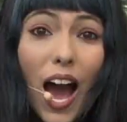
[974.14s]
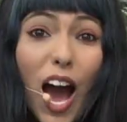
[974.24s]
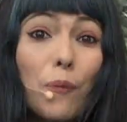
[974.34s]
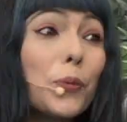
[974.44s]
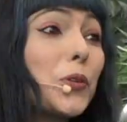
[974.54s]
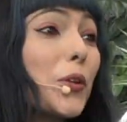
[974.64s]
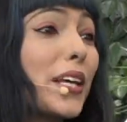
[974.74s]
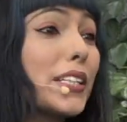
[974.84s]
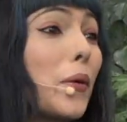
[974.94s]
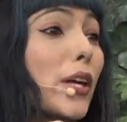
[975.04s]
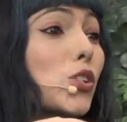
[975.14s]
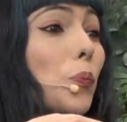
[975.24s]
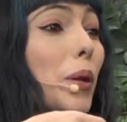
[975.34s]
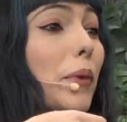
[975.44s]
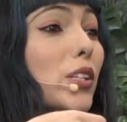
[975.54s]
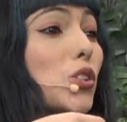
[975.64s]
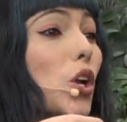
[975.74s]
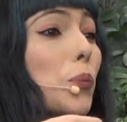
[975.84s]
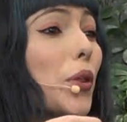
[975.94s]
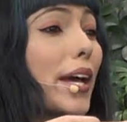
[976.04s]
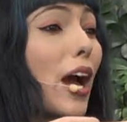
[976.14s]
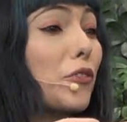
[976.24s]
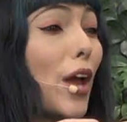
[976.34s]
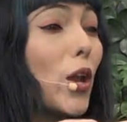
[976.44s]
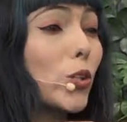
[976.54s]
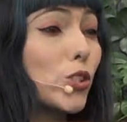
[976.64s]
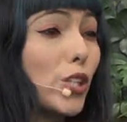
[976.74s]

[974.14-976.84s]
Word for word: a punto de llevar su primer sorbo de café a los